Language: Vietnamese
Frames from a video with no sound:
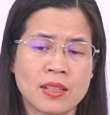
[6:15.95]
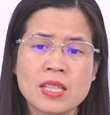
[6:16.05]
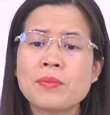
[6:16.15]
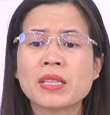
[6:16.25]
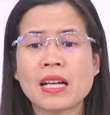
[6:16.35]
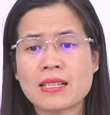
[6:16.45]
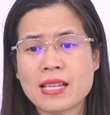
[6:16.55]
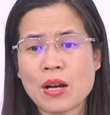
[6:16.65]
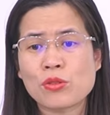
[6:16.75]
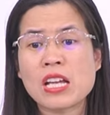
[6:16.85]
nhưng mà tại
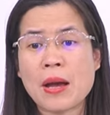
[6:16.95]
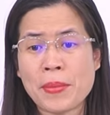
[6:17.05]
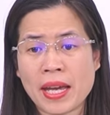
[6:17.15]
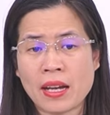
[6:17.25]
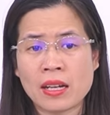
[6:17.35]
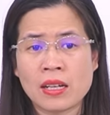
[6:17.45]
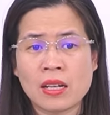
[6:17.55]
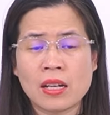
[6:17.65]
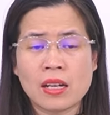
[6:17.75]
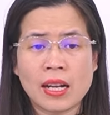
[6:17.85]
sao cha mẹ
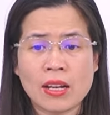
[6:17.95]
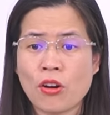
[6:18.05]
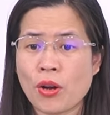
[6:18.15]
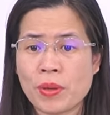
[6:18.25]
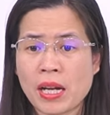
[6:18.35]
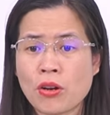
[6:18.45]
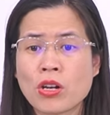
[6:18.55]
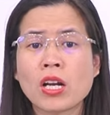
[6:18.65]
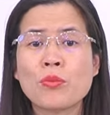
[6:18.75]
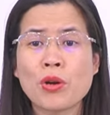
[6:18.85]
lại hỏi mà các
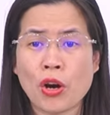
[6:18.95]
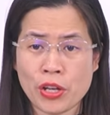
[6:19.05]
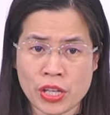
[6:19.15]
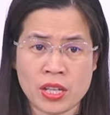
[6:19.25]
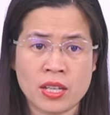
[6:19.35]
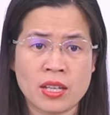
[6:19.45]
con không nói